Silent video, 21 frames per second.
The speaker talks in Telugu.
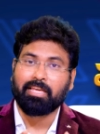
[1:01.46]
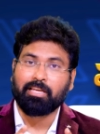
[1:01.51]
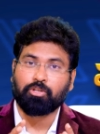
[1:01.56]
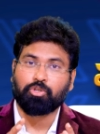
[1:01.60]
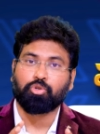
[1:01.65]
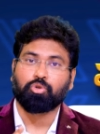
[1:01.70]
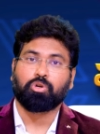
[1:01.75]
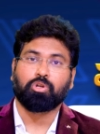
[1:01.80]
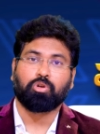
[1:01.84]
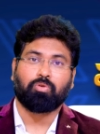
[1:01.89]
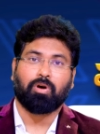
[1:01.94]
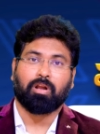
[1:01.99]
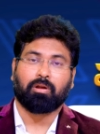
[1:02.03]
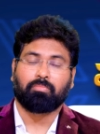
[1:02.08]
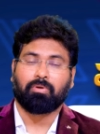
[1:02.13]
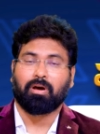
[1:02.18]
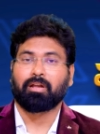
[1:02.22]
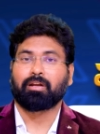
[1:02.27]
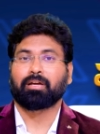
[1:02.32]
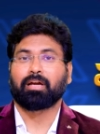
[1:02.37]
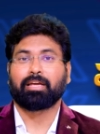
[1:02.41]
ఈ
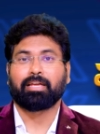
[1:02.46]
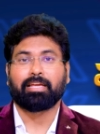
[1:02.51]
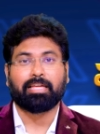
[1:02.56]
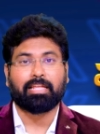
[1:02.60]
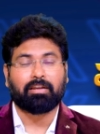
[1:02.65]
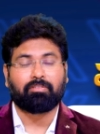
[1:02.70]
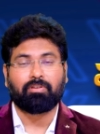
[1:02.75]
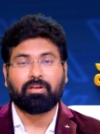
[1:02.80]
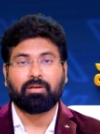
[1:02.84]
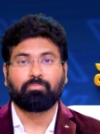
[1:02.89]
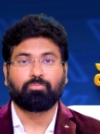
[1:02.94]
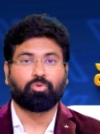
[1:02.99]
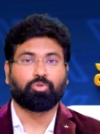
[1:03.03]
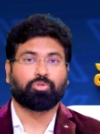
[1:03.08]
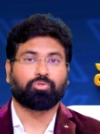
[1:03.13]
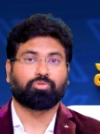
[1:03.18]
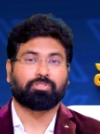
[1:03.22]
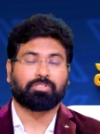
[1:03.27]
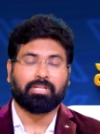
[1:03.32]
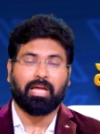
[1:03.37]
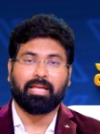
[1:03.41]
శుక్రవారం అనగా ఇరవై
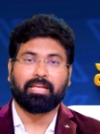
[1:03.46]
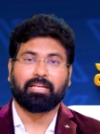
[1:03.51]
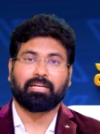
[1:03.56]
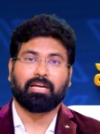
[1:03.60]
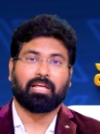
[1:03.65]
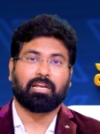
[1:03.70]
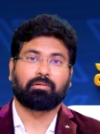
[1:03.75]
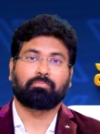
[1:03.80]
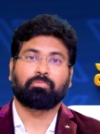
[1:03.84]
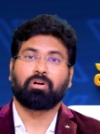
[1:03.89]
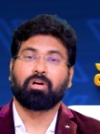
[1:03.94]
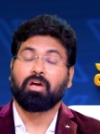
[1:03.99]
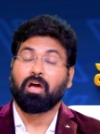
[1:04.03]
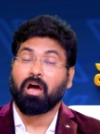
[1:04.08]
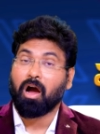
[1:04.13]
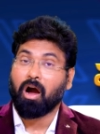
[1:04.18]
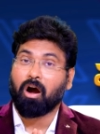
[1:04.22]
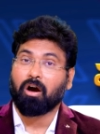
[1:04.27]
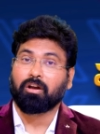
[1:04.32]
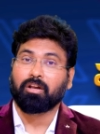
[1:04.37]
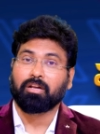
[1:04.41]
మూడు సాయంకాలం
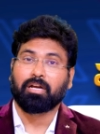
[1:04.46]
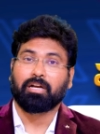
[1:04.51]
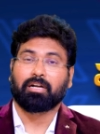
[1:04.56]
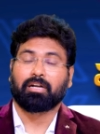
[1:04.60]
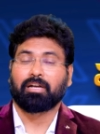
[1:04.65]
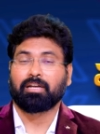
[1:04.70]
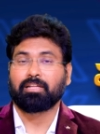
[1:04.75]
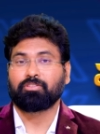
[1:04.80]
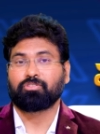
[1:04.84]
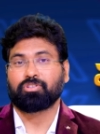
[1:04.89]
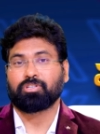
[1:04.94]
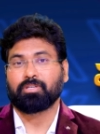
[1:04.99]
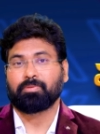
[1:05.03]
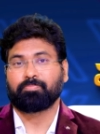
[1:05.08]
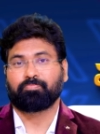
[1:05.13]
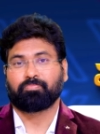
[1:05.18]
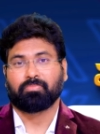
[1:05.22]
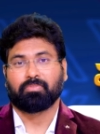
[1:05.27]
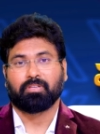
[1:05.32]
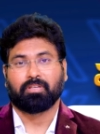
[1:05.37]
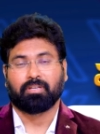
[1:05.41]
ఆరు గంటల నుంచి
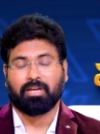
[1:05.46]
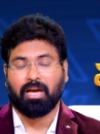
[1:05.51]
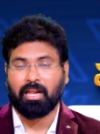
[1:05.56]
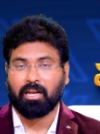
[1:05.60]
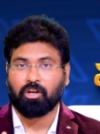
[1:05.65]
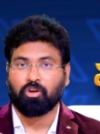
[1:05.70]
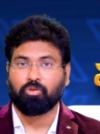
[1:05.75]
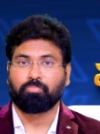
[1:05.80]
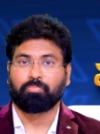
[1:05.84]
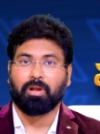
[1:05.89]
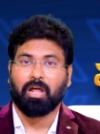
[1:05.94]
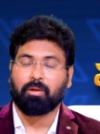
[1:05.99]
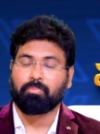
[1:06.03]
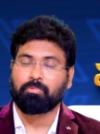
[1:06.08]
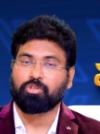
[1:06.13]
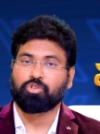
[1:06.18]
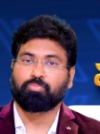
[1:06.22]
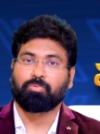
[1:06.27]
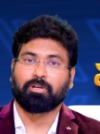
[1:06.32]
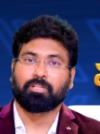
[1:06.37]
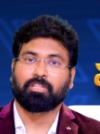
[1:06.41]
కార్యక్రమం
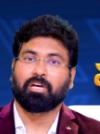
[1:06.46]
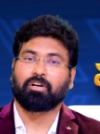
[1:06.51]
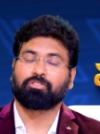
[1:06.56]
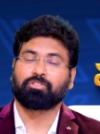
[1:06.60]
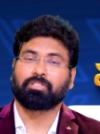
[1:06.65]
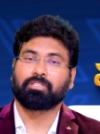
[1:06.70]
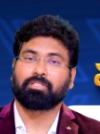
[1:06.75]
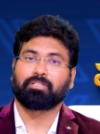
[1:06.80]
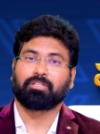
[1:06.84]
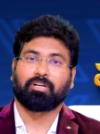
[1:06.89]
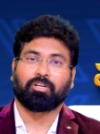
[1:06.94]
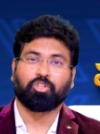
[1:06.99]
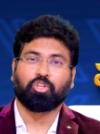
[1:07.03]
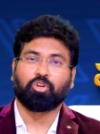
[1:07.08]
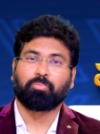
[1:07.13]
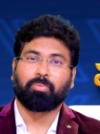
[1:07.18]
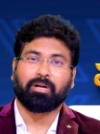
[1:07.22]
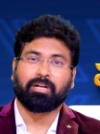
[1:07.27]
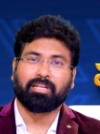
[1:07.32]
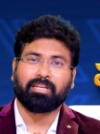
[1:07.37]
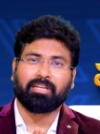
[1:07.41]
ప్రారంభించబడతా ఉంది
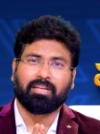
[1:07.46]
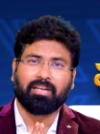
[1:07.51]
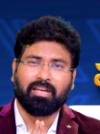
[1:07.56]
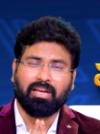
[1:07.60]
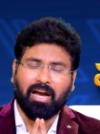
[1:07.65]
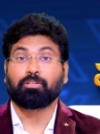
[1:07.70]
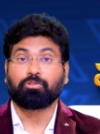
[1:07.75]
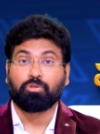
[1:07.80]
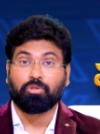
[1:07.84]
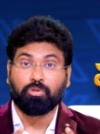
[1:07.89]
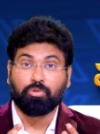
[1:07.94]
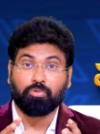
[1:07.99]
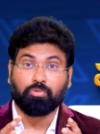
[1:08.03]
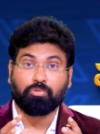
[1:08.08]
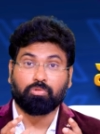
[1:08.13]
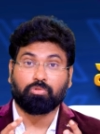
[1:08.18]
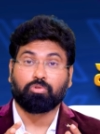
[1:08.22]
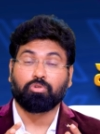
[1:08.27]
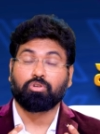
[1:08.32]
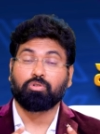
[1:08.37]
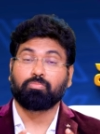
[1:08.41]
అందరు బట్టి అందరూ
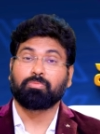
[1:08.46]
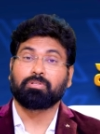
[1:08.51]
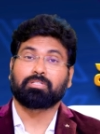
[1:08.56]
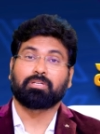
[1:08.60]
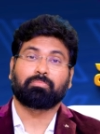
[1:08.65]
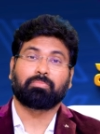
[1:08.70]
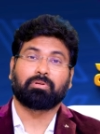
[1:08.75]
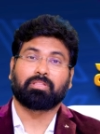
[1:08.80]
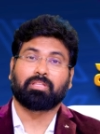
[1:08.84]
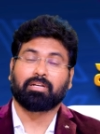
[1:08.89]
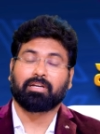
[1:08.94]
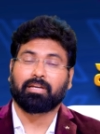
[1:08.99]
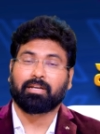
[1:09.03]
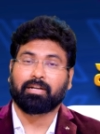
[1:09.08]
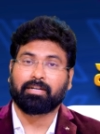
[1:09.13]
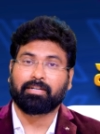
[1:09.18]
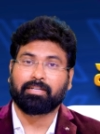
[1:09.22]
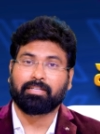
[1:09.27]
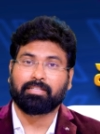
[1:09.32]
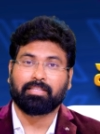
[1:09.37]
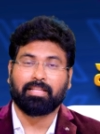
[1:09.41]
కుటుంబ సమేతంగా
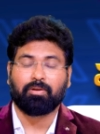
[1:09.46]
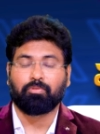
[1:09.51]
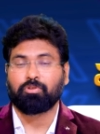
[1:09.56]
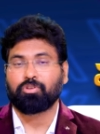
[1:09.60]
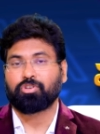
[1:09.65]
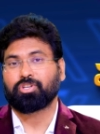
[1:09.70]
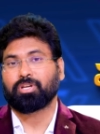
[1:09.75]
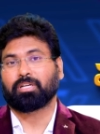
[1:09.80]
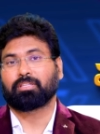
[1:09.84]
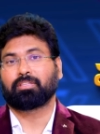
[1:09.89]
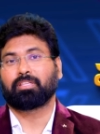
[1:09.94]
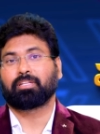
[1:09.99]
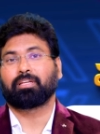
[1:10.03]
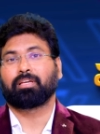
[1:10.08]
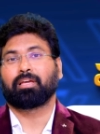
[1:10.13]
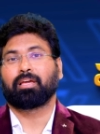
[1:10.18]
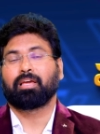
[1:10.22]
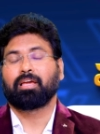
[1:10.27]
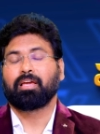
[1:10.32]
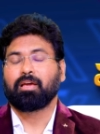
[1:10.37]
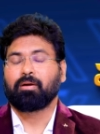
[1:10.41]
రండి దేవుని
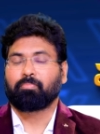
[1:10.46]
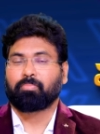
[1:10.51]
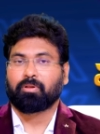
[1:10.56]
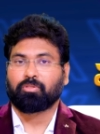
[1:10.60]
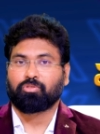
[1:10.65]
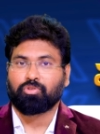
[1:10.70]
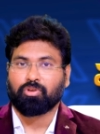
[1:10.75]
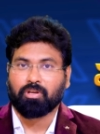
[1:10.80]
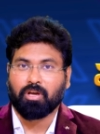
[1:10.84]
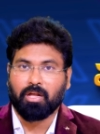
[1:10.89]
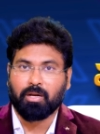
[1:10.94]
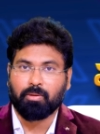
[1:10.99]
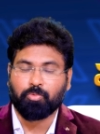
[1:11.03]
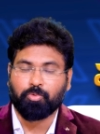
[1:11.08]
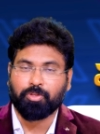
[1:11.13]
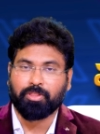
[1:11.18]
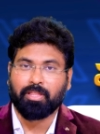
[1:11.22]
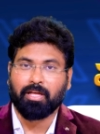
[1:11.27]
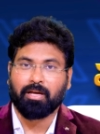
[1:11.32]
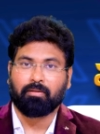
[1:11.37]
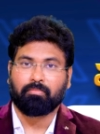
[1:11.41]
శక్తిని ప్రత్యేకంగా
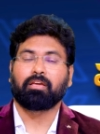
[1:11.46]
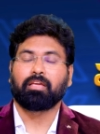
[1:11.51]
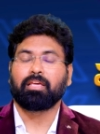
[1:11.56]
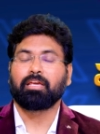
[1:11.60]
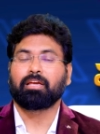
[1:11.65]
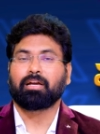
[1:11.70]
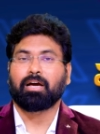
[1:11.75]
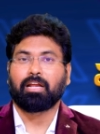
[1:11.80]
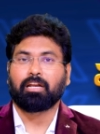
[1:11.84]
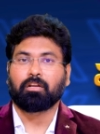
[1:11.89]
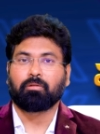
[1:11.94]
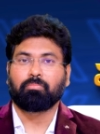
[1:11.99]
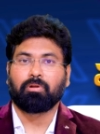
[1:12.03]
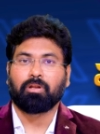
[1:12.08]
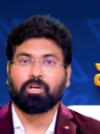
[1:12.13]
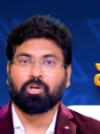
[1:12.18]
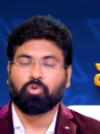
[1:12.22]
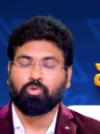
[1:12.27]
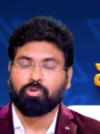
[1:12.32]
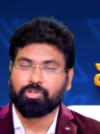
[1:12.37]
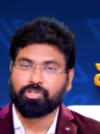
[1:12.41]
అనుభవిద్దాం ఈ
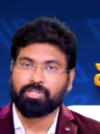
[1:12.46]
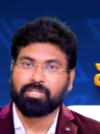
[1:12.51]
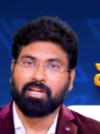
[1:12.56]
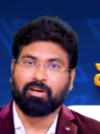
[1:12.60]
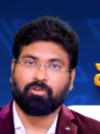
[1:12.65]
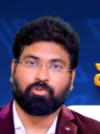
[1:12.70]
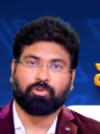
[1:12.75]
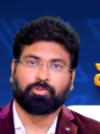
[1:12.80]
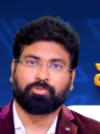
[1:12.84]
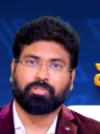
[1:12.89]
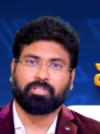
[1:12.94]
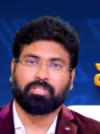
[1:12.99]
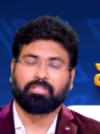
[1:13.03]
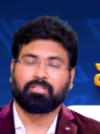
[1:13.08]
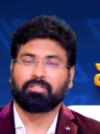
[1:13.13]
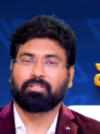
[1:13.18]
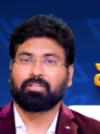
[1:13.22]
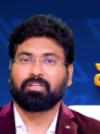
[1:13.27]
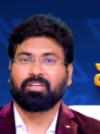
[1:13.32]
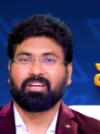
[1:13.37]
కార్యక్రమంలో క్వశ్చన్ అవర్ ఉంది